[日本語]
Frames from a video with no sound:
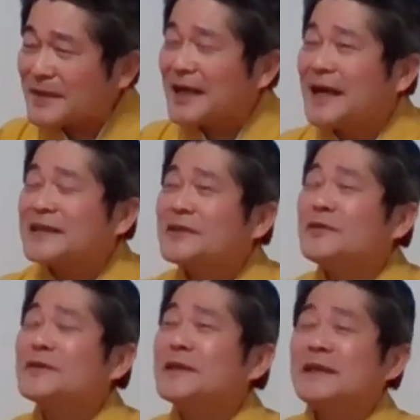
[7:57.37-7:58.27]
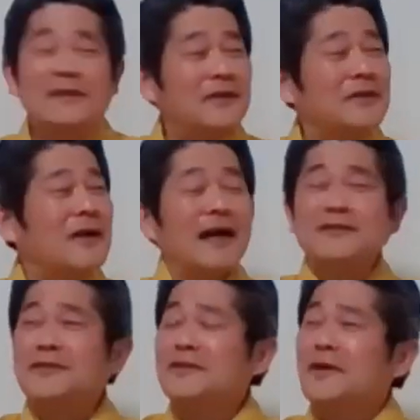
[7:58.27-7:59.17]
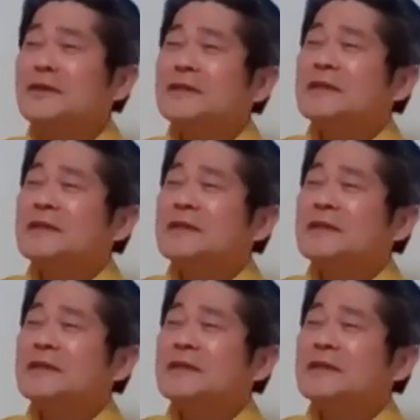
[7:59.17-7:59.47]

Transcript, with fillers: まあ今日ね、いろいろあるこの、